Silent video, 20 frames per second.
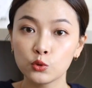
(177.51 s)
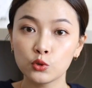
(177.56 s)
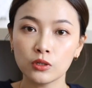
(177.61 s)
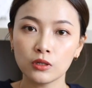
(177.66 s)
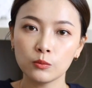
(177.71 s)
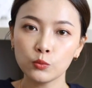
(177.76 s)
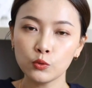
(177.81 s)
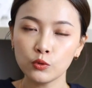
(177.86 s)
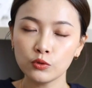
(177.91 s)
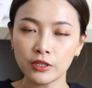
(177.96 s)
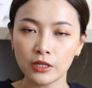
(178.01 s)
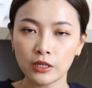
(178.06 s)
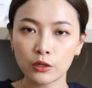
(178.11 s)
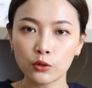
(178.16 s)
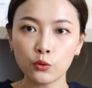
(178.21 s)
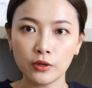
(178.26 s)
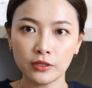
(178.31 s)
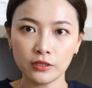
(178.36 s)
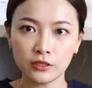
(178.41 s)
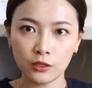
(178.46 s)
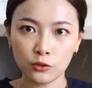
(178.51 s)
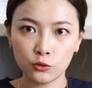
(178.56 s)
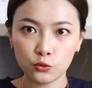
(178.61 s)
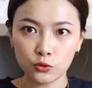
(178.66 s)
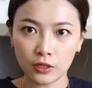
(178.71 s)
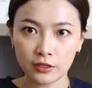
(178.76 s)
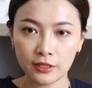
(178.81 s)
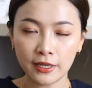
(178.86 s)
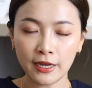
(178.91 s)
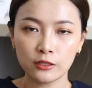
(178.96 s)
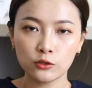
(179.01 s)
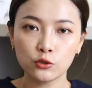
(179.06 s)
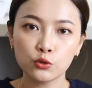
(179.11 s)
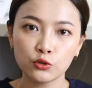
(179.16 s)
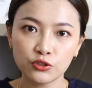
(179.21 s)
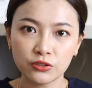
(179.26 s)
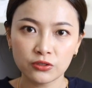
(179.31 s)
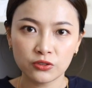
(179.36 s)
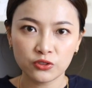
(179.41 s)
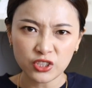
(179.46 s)
所以目前柜子的状态就
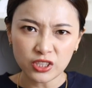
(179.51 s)
是